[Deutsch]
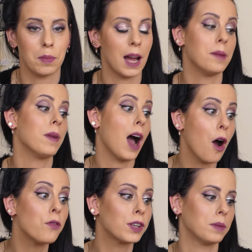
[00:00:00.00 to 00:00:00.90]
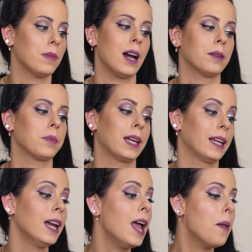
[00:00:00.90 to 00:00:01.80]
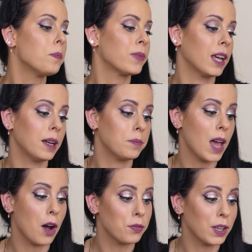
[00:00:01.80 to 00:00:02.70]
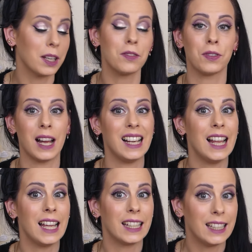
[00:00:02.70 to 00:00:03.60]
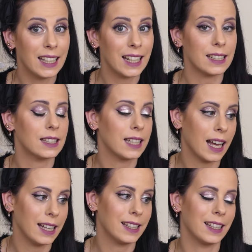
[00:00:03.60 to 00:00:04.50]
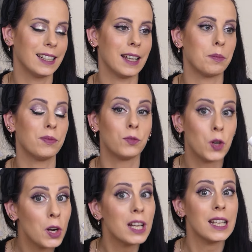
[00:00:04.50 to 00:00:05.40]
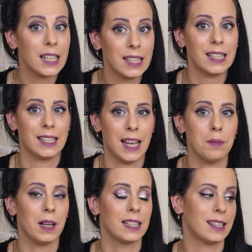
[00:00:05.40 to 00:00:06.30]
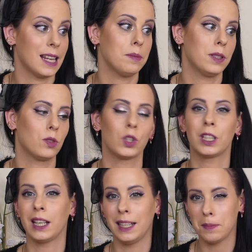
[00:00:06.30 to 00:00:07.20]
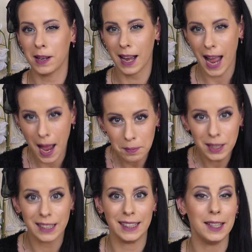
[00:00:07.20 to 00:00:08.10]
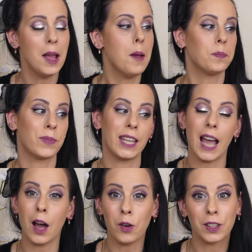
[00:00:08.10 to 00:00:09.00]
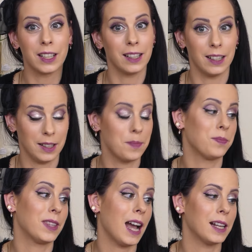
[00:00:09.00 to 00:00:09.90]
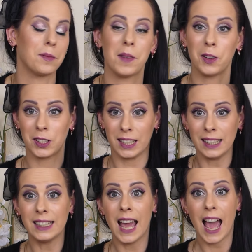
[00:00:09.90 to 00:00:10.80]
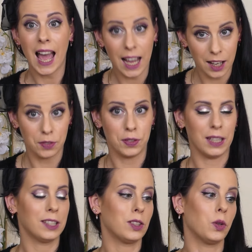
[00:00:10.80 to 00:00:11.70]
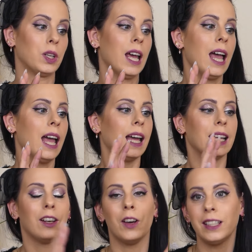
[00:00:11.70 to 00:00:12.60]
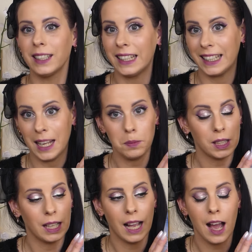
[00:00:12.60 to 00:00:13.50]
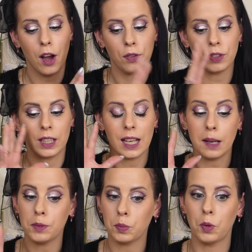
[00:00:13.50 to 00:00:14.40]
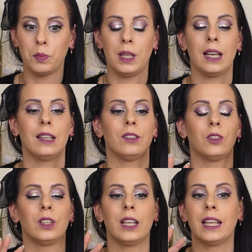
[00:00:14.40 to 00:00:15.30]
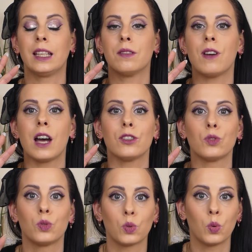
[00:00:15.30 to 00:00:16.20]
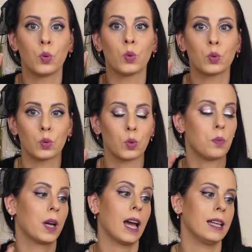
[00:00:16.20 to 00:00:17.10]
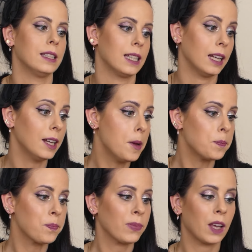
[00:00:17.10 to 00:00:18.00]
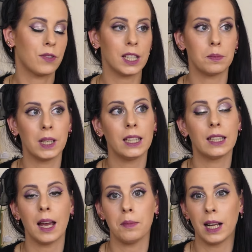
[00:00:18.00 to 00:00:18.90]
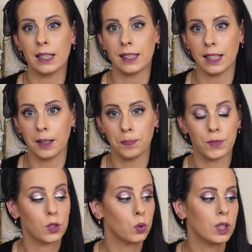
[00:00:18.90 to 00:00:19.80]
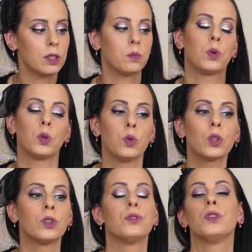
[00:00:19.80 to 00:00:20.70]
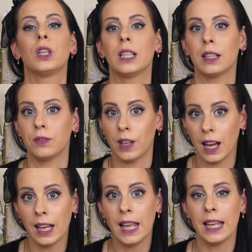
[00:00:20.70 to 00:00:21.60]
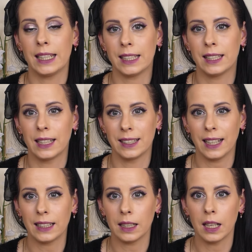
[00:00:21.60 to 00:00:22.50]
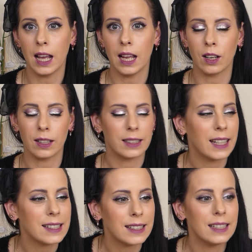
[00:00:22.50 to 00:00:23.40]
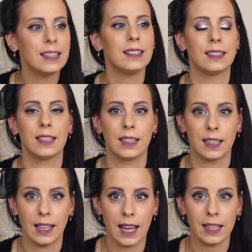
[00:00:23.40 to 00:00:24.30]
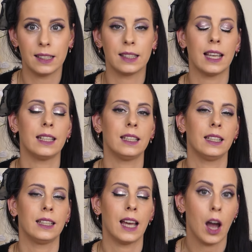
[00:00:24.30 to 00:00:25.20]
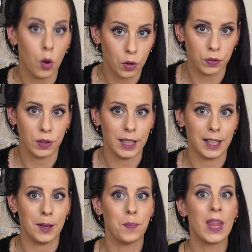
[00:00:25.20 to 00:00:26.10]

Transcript: Balm auf den Markt bringen. Ähm, auf jeden Fall hier das Teilchen, da wurde ich damals selbst durch die liebe Amelie, die auch eine ähm, Datenmaus ist, angefixt. Und Leute, ich habe es gekauft, ich habe es probiert und ich war so, so begeistert was mich damals ähm, zu diesem Produkt geführt hat, war, dass sie gesagt hat, das ist gleichzeitig Augenpflege.